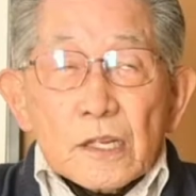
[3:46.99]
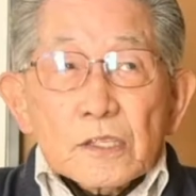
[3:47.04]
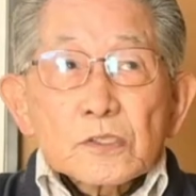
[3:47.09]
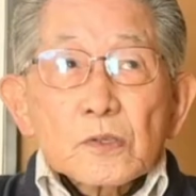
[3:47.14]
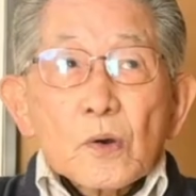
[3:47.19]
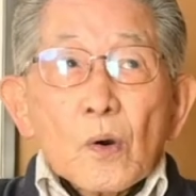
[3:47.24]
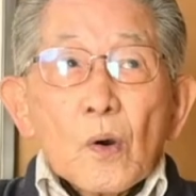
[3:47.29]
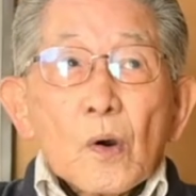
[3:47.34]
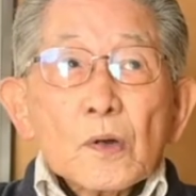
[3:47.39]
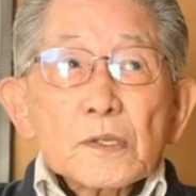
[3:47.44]

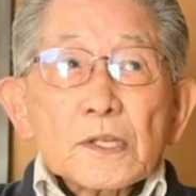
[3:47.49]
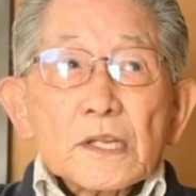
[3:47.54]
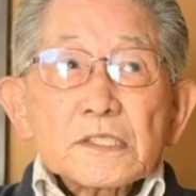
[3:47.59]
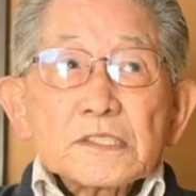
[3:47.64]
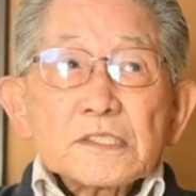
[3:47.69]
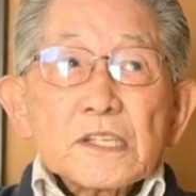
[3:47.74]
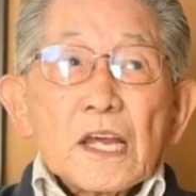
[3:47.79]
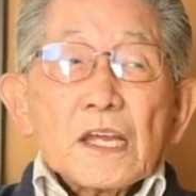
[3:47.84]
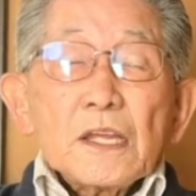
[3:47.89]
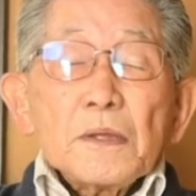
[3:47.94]
そうです
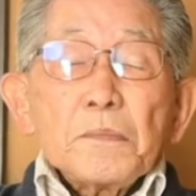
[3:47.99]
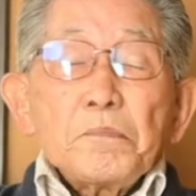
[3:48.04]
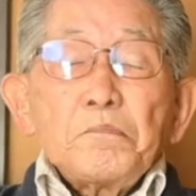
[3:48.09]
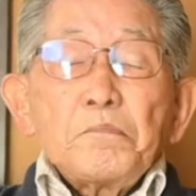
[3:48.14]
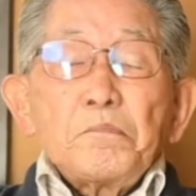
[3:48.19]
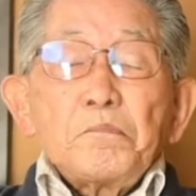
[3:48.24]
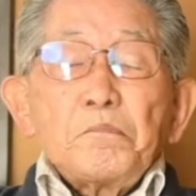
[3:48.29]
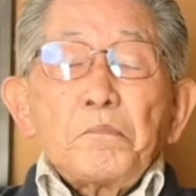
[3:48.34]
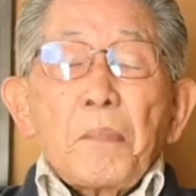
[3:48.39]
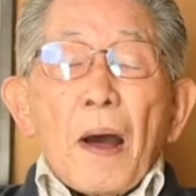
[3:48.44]
ね、一
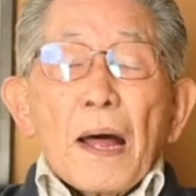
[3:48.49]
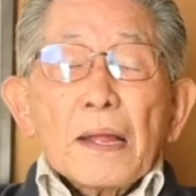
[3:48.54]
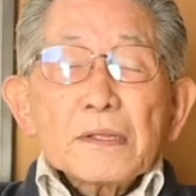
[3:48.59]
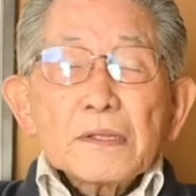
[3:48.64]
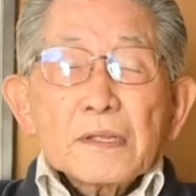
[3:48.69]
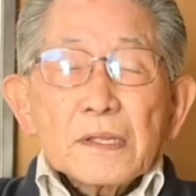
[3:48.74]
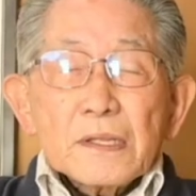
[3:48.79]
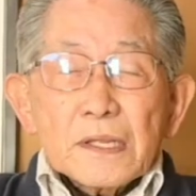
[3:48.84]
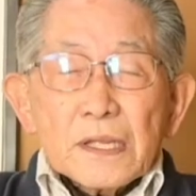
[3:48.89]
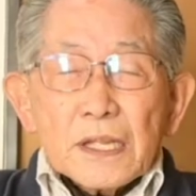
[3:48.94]

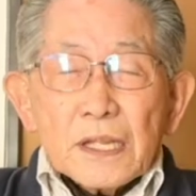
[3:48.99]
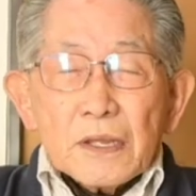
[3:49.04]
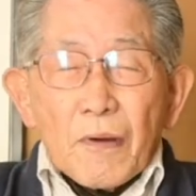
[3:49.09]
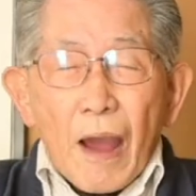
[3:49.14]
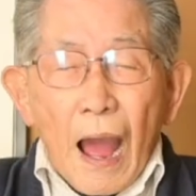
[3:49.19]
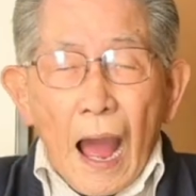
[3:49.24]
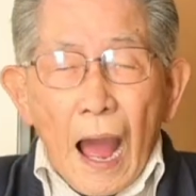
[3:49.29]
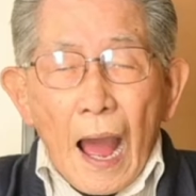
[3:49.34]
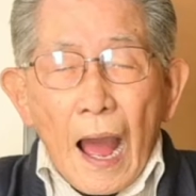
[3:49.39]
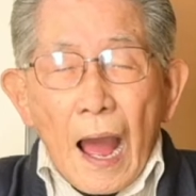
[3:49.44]
般に
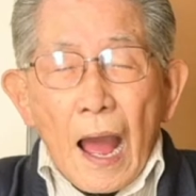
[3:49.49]
は